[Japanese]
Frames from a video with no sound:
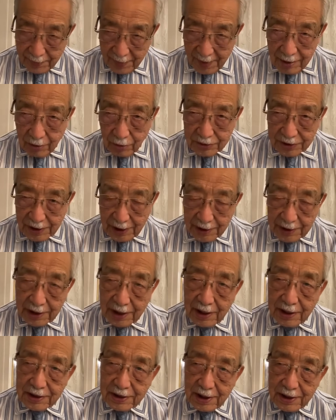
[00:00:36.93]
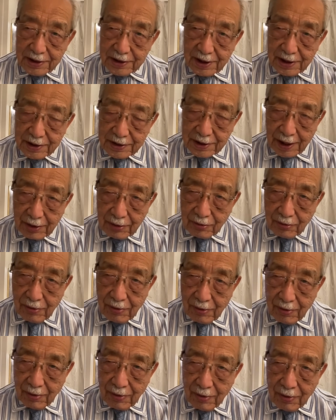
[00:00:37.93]
ロシアに経済制裁
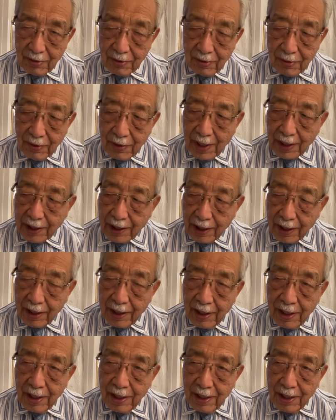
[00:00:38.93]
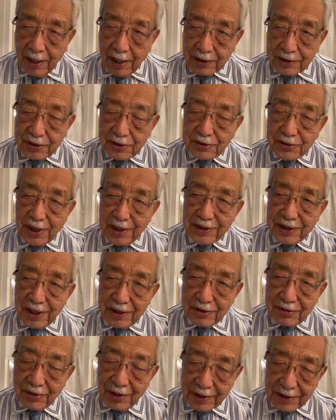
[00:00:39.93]
をかけ続けて
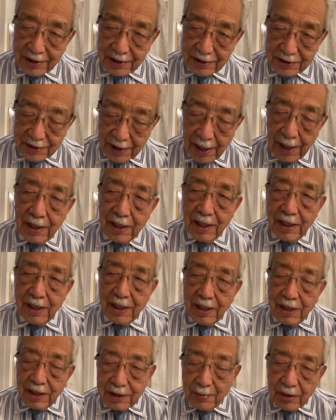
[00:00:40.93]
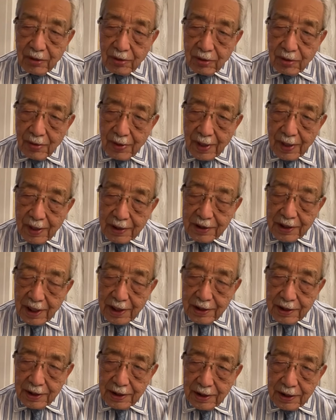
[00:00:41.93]
いるわけですね。で、これは
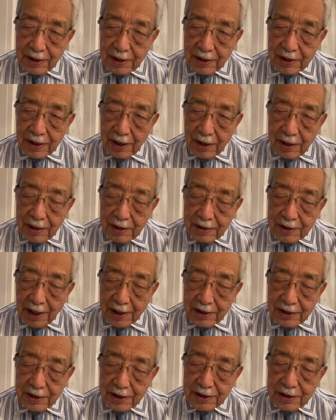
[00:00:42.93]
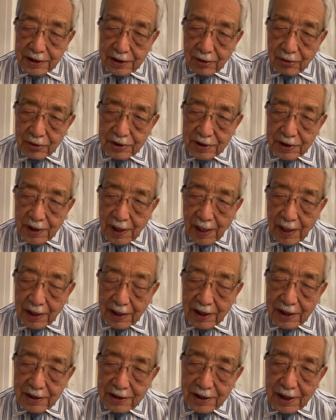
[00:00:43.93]
第、第2次ロシア
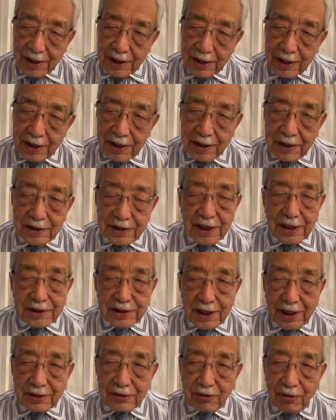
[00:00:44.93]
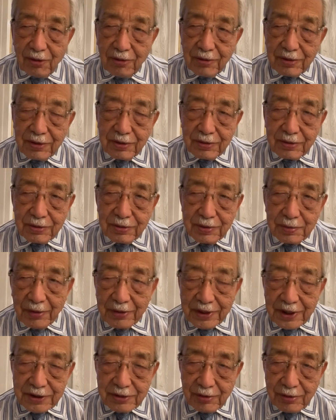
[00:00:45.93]
経済制裁というふうに
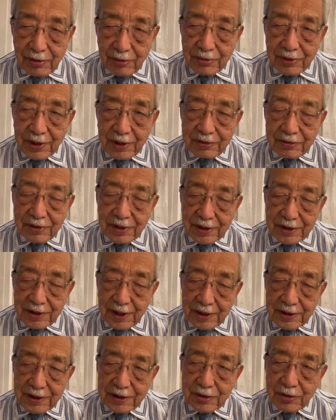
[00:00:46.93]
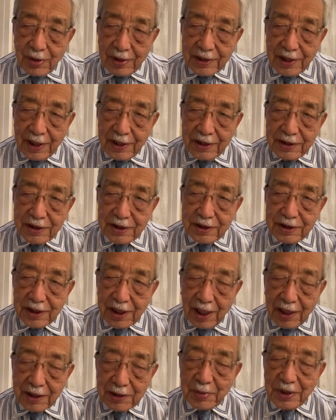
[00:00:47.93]
私は呼んでるんですが、実は第1
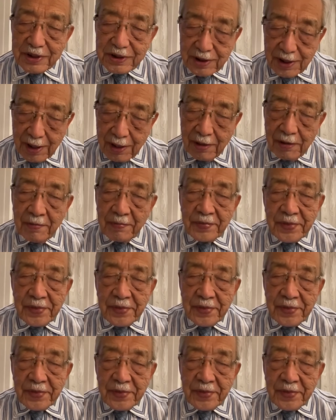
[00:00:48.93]
次がありまして、